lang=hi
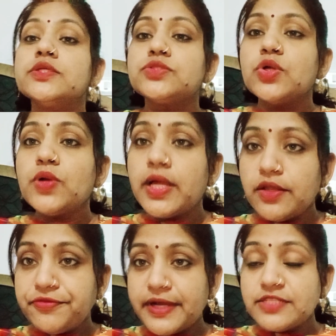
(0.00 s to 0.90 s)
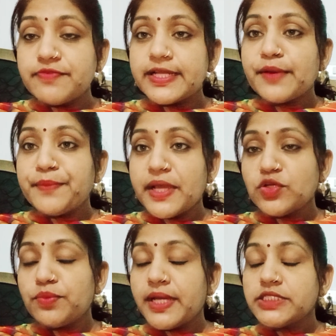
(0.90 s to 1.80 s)
सो हेलो फ्रेंड्स वेलकम बैक
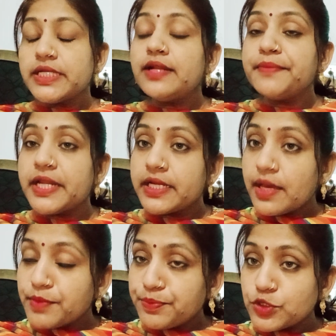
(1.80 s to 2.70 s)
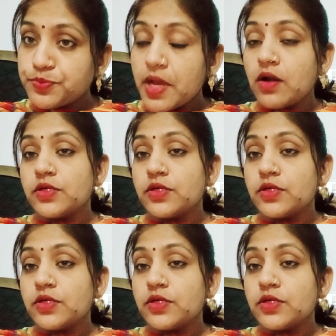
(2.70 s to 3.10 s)
टू माय चैनल मेरा नाम है पुष्पा